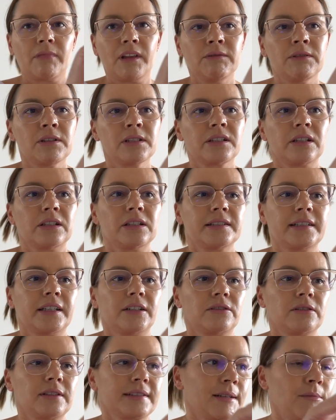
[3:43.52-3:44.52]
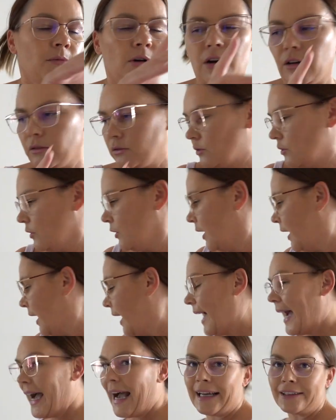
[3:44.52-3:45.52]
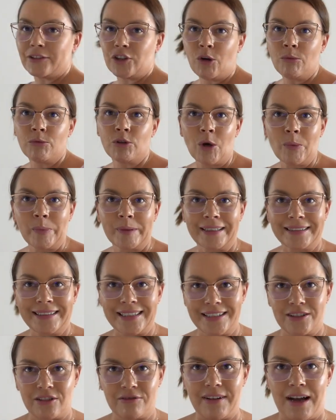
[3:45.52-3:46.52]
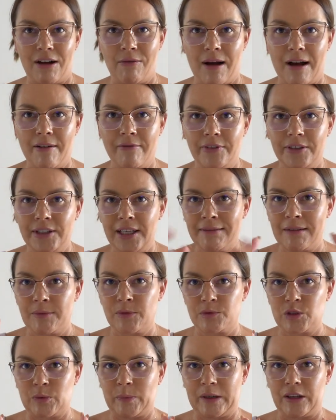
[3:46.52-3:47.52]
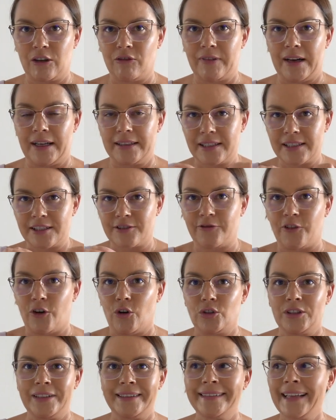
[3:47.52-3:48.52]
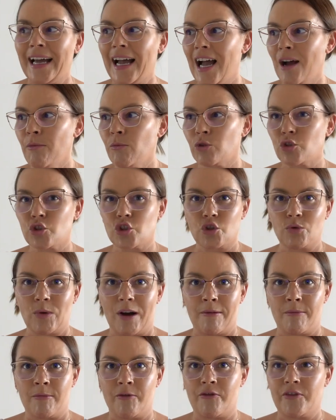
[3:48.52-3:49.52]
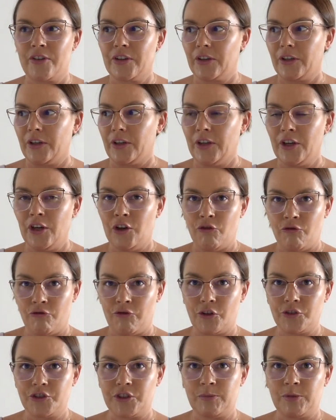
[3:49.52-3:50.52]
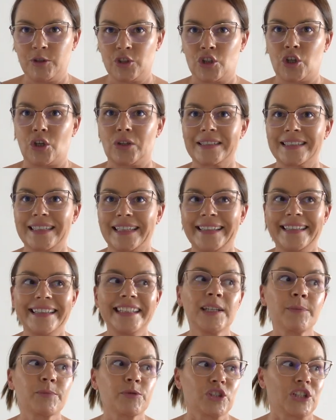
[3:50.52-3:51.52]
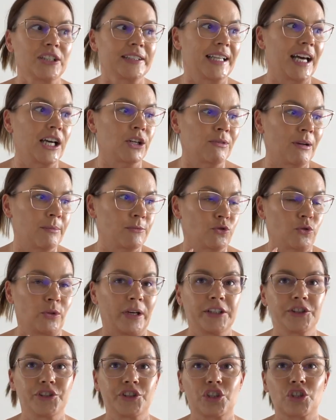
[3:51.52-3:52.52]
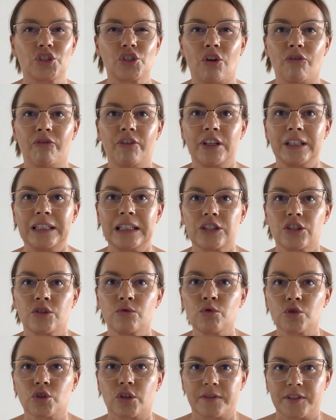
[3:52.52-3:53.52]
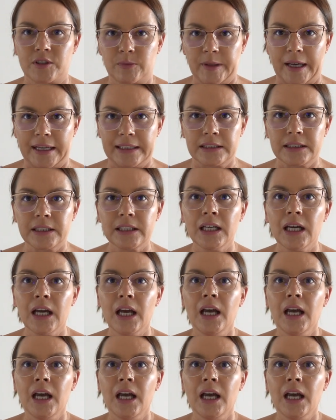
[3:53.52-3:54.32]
więc to jest jego do samochodu. A tą gąbkę testowałam, wyjęłam ją z opakowania, z folii, namoczyłam w wodzie bieżącej i przetarłam, słuchajcie, sofę i nasze łóżko w sypialni.